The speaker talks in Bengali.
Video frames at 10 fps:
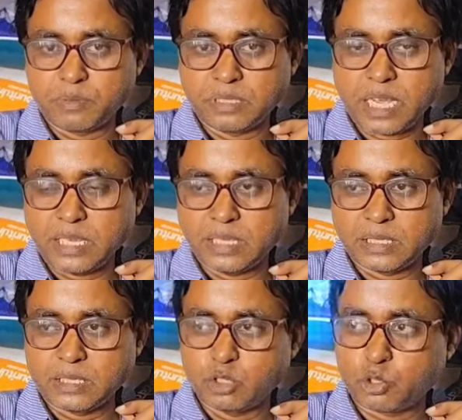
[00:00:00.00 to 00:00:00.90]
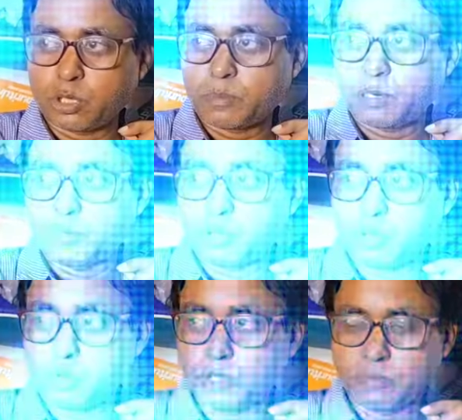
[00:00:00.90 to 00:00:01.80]
আপনি যাই দিচ্ছেন যতটা পারবেন
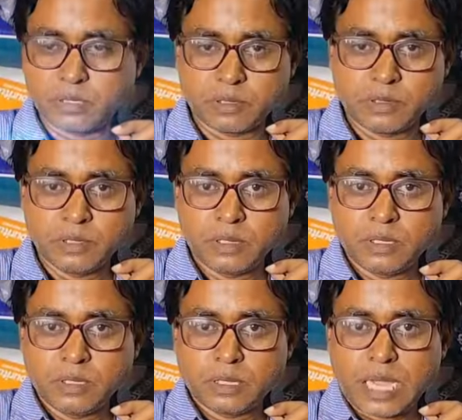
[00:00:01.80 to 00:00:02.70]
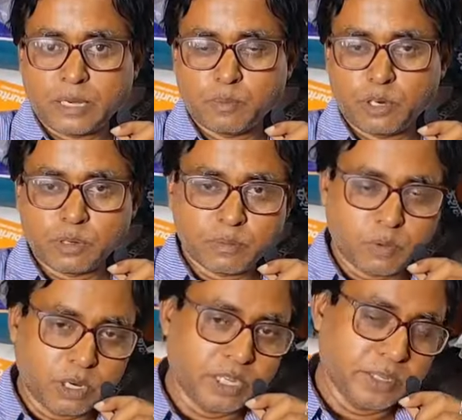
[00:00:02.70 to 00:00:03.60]
কম দেবেন তারপর
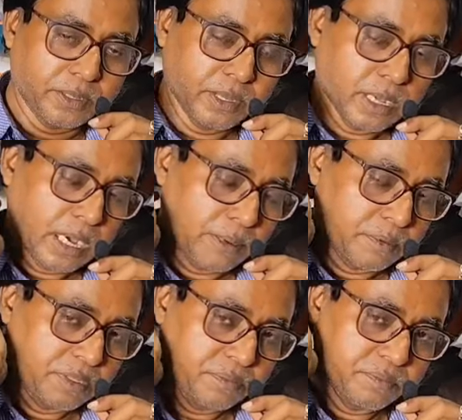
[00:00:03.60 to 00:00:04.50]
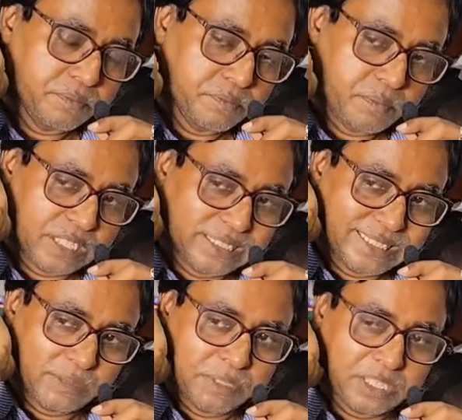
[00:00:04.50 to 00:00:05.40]
ফলে আপনি মাছ
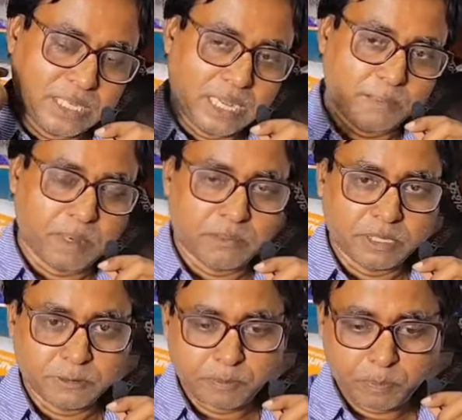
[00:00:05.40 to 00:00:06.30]
চাষে বেশি লাভ পাবেন